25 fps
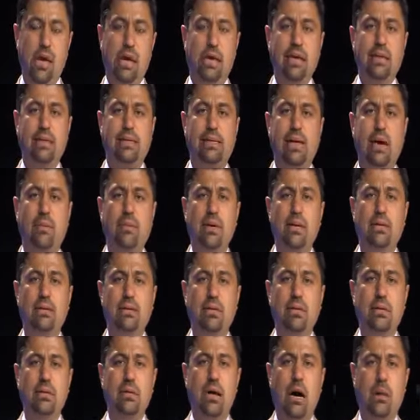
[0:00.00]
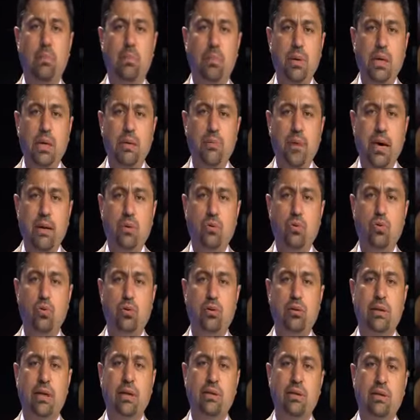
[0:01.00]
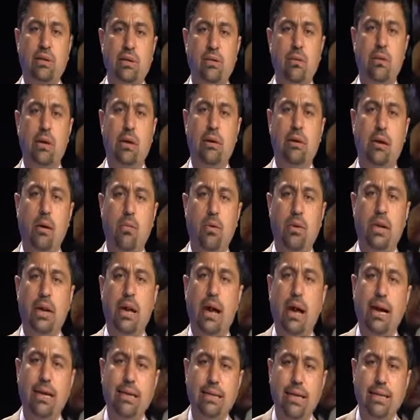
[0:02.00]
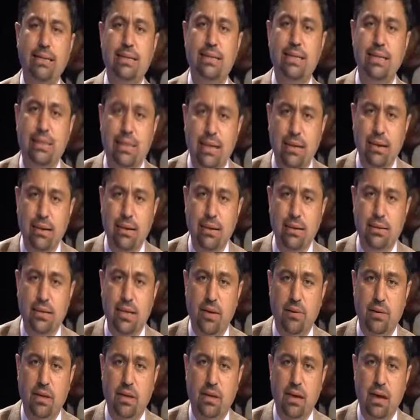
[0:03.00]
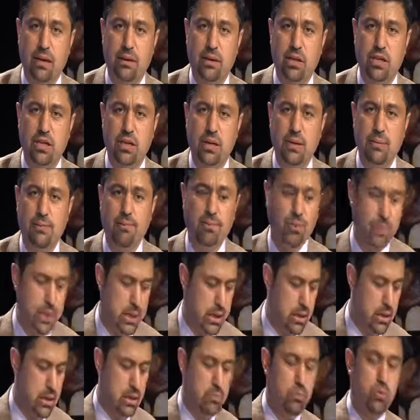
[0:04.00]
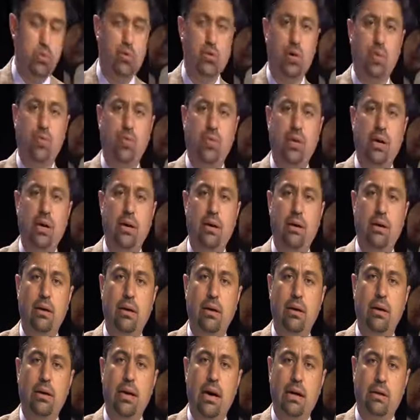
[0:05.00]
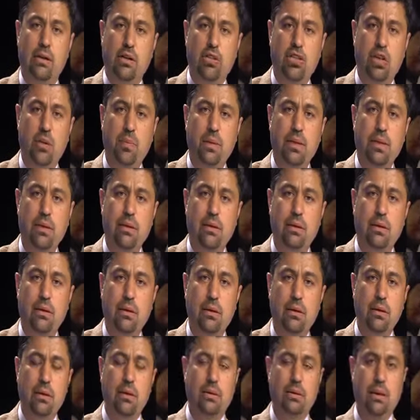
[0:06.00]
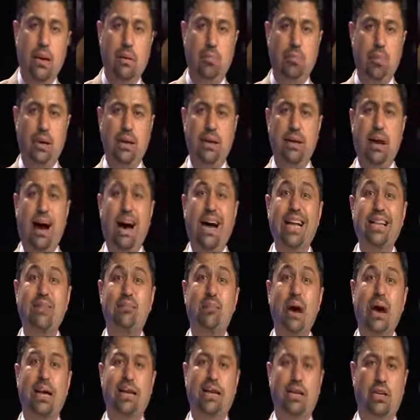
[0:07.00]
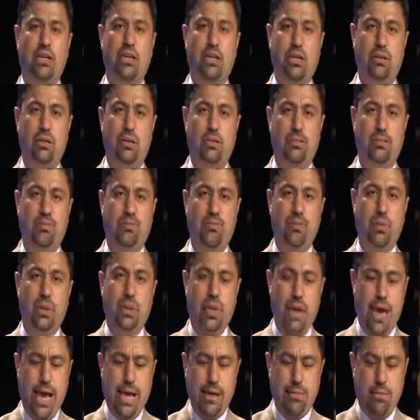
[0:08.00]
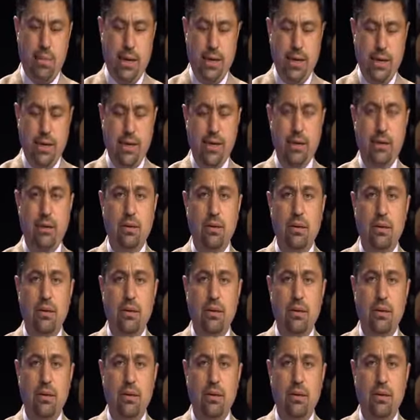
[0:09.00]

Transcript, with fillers: İsa Mesih'i Rabbi ve kurtacısı olarak kabul eden herkes ise sevgili kardeşlerim bu sofraya yaklaşabilir. Rabbi anmak için ekmeği,